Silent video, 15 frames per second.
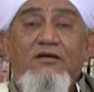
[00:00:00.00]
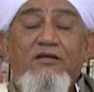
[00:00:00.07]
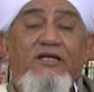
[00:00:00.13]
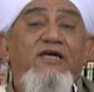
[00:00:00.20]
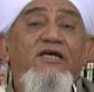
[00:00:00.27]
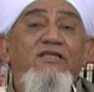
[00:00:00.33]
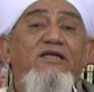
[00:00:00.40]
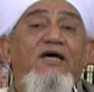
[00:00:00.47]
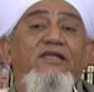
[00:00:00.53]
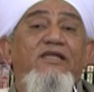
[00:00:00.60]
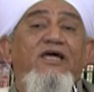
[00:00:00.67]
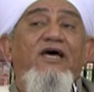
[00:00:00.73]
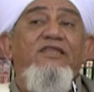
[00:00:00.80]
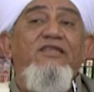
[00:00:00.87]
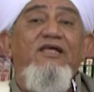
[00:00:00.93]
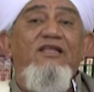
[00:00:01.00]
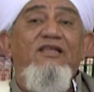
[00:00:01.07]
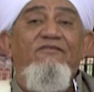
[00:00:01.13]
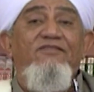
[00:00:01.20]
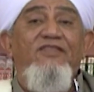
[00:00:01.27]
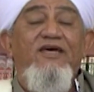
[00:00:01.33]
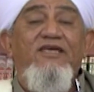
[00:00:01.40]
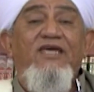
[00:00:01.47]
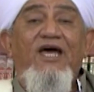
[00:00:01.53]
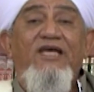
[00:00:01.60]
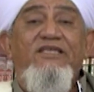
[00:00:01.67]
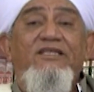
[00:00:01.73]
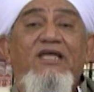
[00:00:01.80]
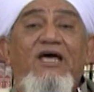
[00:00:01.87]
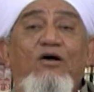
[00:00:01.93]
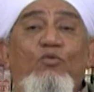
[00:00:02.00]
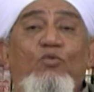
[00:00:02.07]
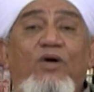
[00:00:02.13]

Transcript: نجد أن هذه اللفظة جاءتنا